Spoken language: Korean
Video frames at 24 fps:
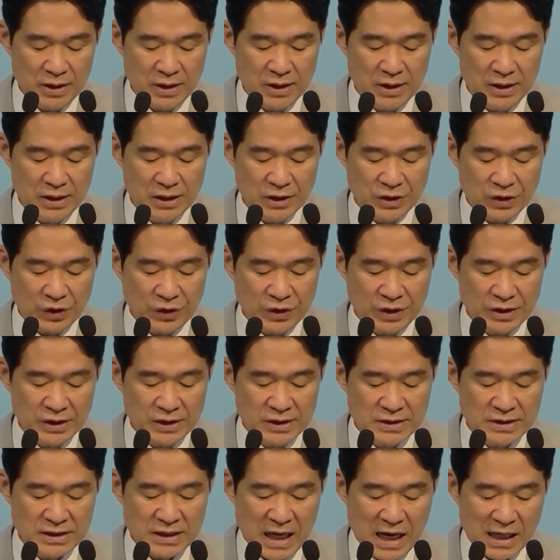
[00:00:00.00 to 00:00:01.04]

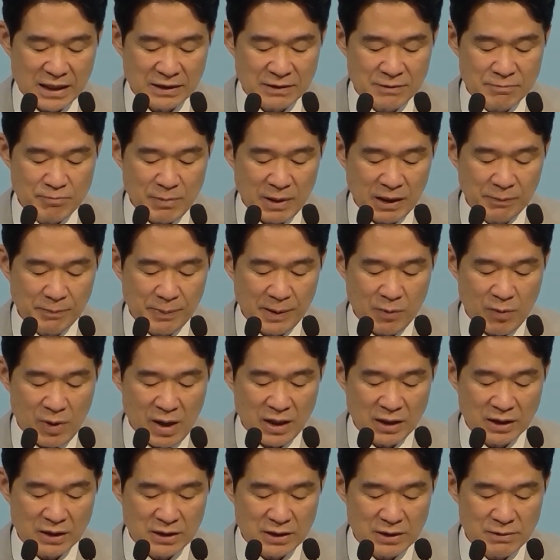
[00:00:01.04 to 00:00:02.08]
너희는 작은
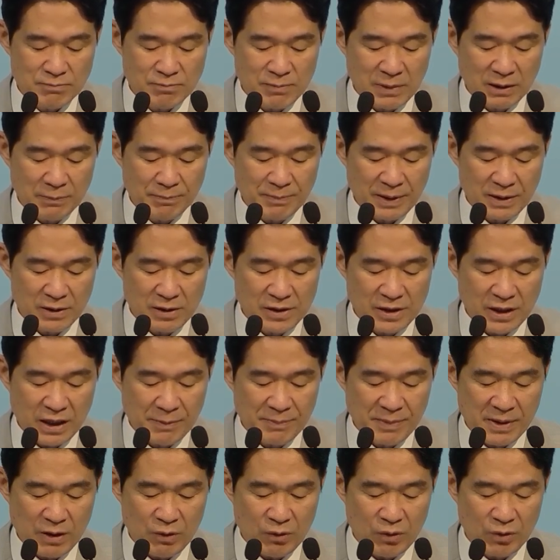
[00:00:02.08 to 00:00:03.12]
방패와 큰 방패를
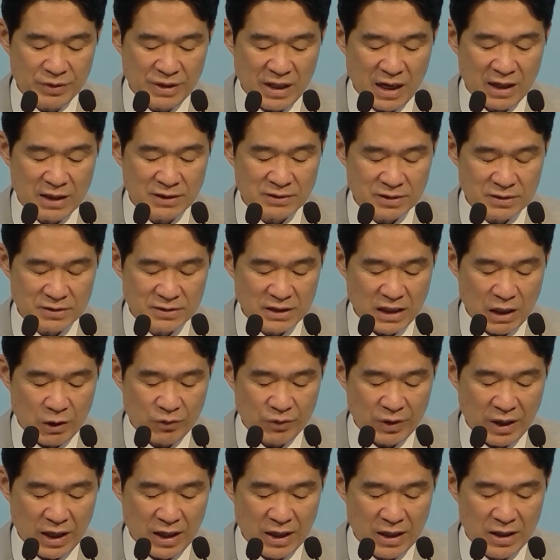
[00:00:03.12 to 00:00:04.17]
예배하고 나가서
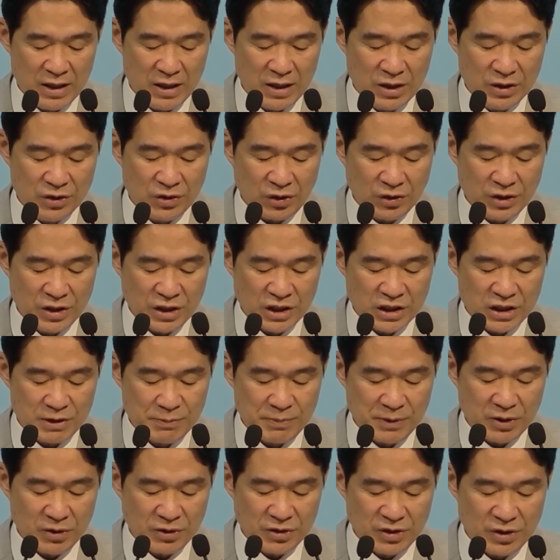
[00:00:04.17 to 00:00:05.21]
싸우라. 너희
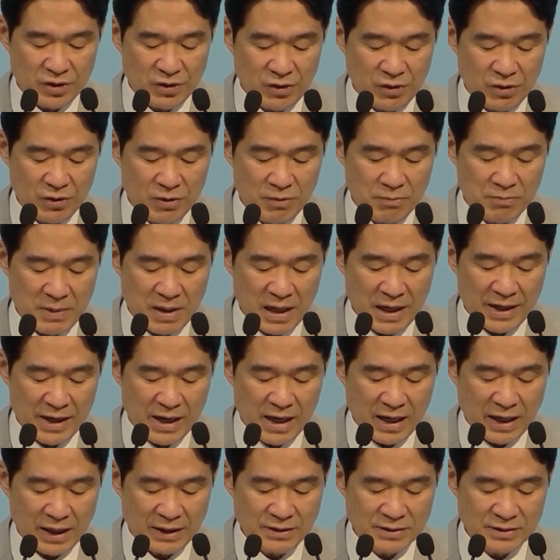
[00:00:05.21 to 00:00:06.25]
기병이여 말에
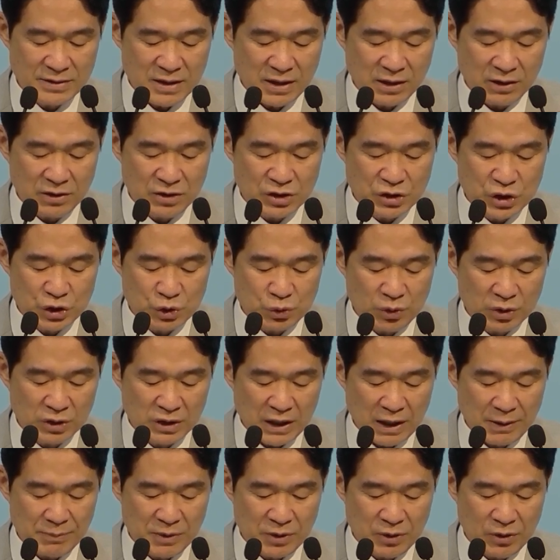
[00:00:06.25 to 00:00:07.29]
안장을 쥐어
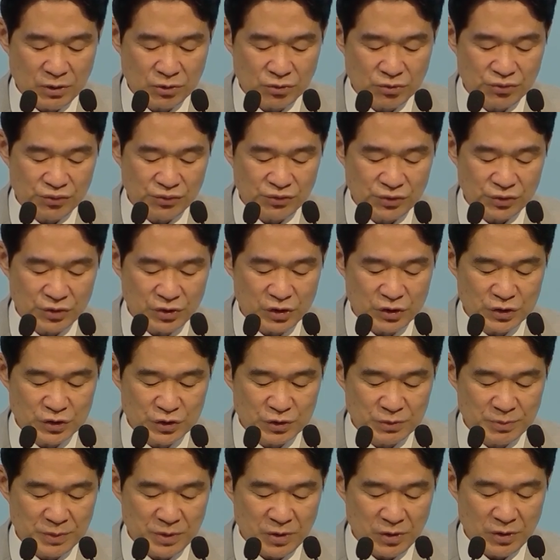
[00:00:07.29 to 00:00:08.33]
타며 투구를
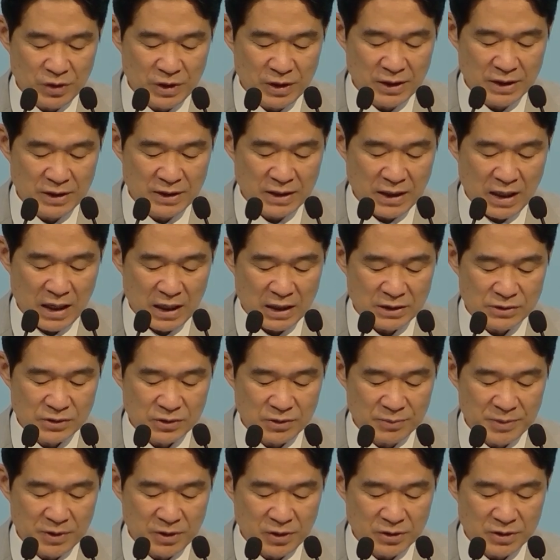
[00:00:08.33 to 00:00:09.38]
쓰며
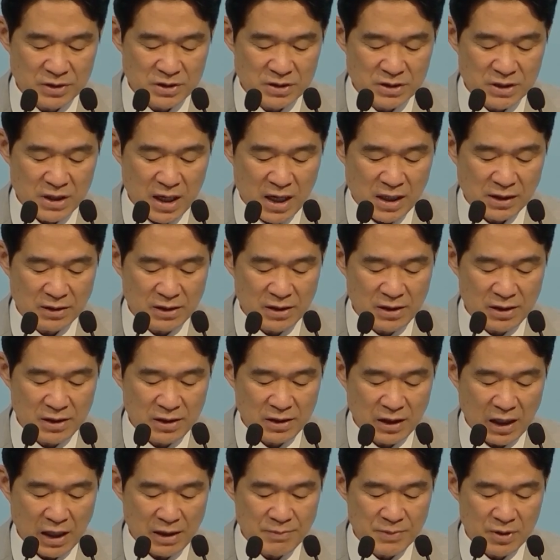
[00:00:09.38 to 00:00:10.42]
나가서며 창을
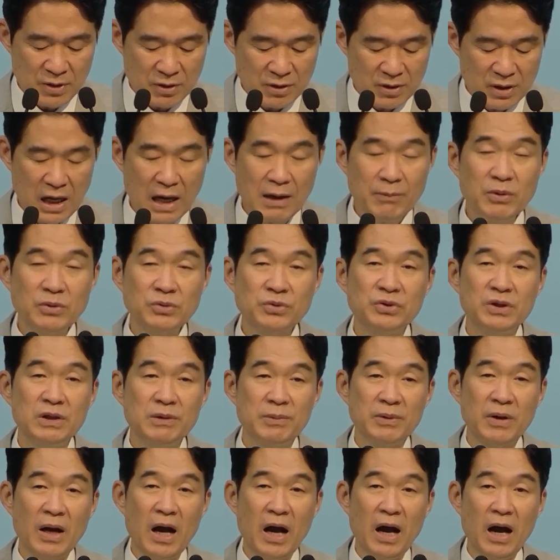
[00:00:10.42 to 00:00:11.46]
갈며 갑옷을
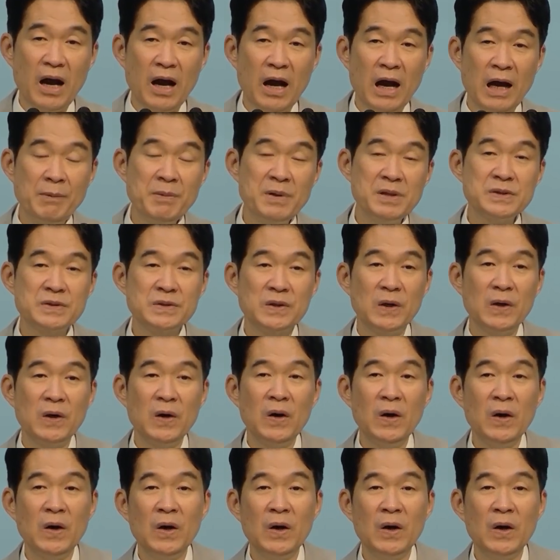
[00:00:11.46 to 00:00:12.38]
입으라 하면서